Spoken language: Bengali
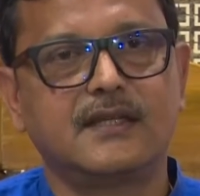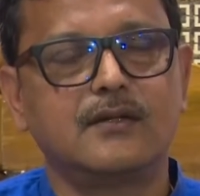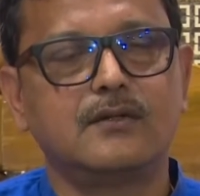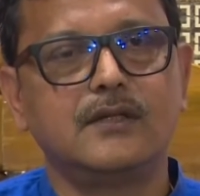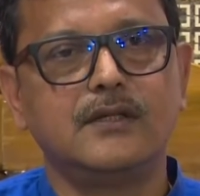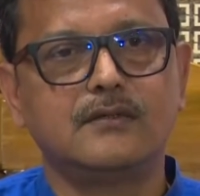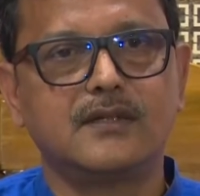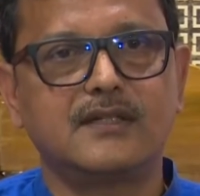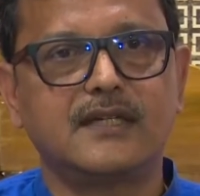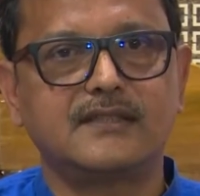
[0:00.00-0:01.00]
কারণ
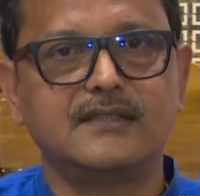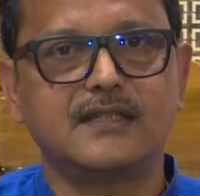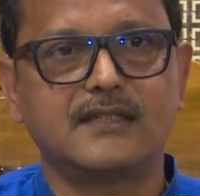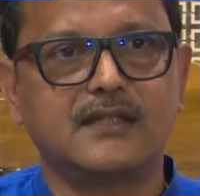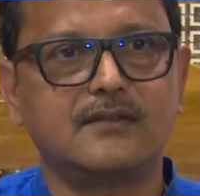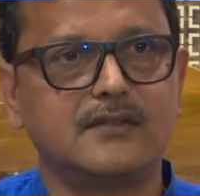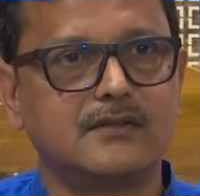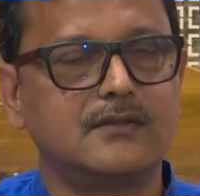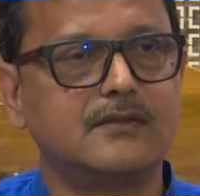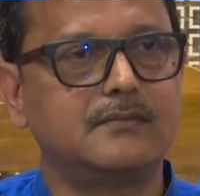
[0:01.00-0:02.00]
ইউক্রেন রাশিয়ার কারণে
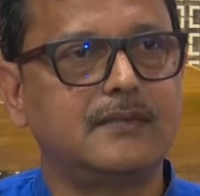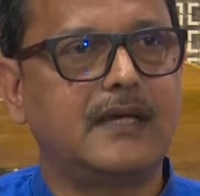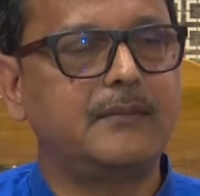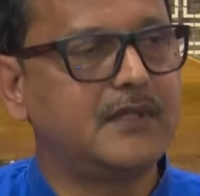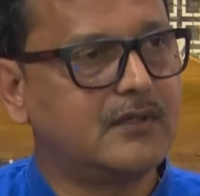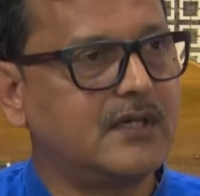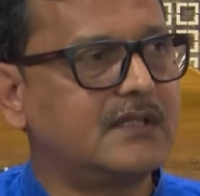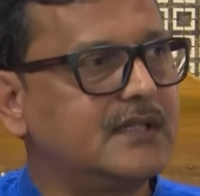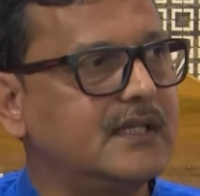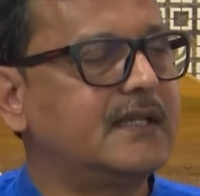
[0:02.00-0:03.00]
তো আমি
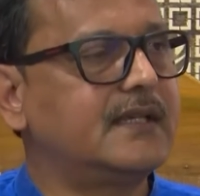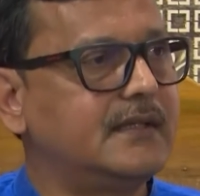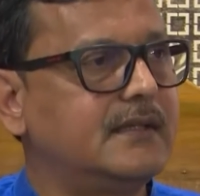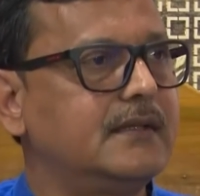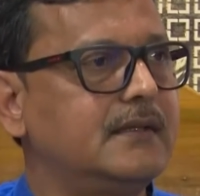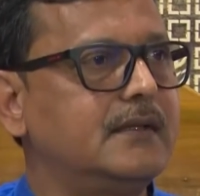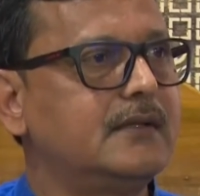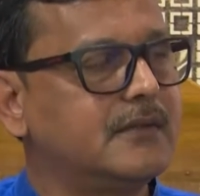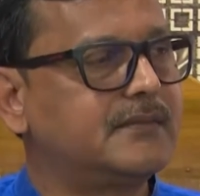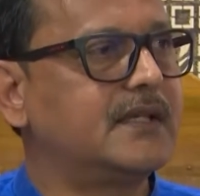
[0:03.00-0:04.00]
কয়েকদিন আগেই
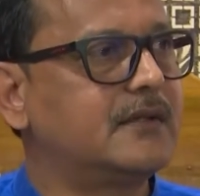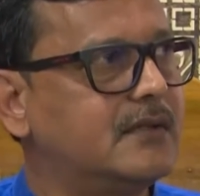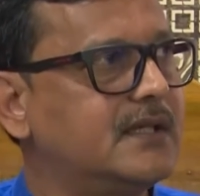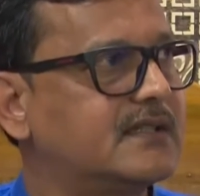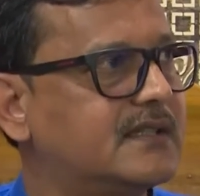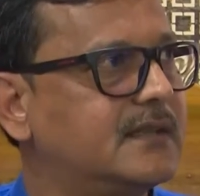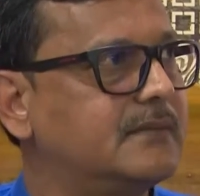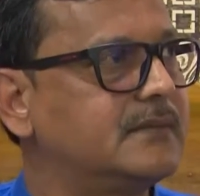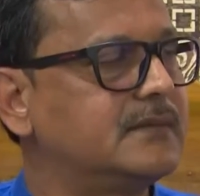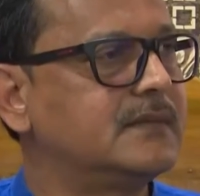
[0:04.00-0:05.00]
ইউরোপ থেকে ঘুরে
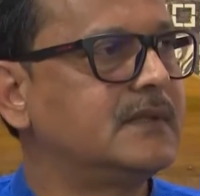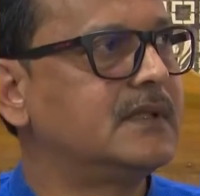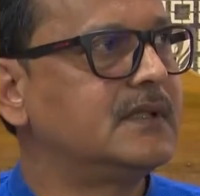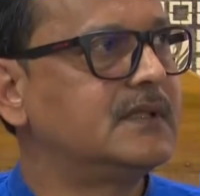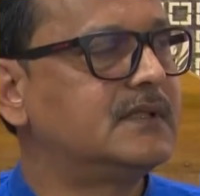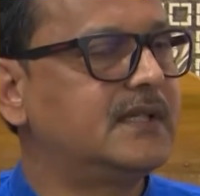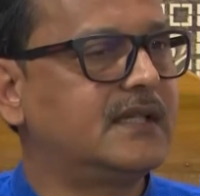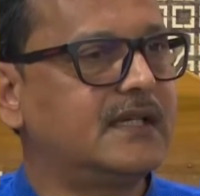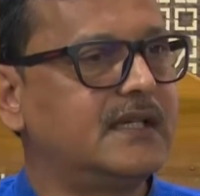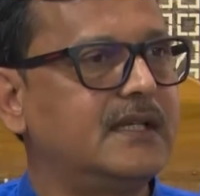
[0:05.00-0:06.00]
আসলাম
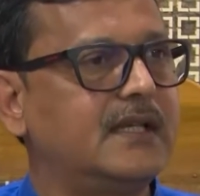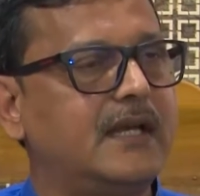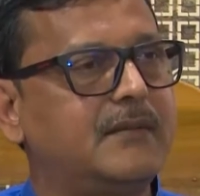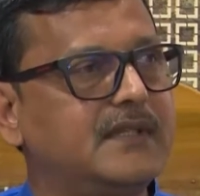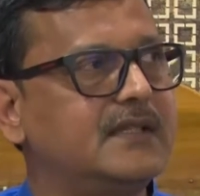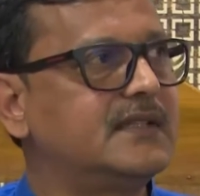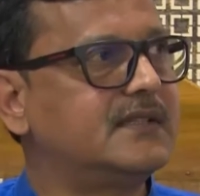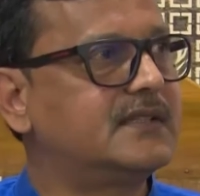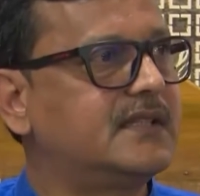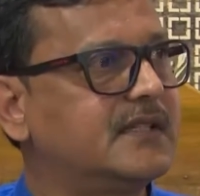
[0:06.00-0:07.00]
সেখানে আমাদের
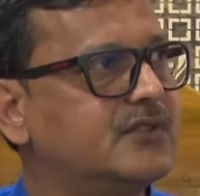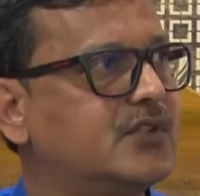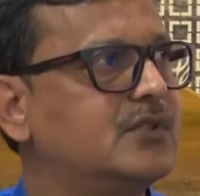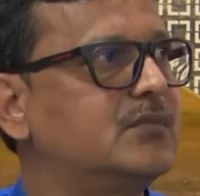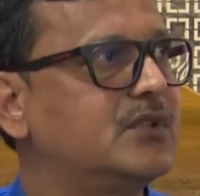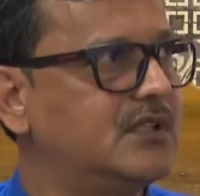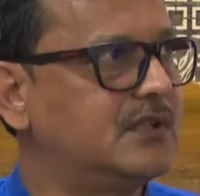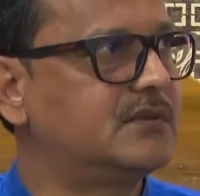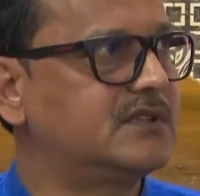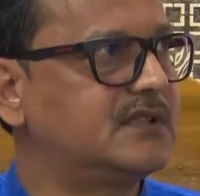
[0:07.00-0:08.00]
দেশের থেকে চরম মন্দ
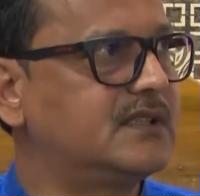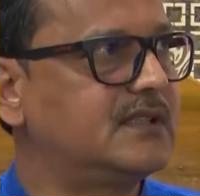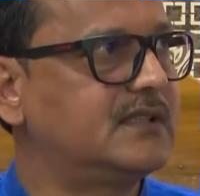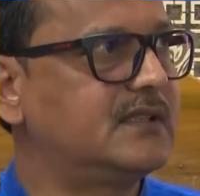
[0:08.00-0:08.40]
অবস্থা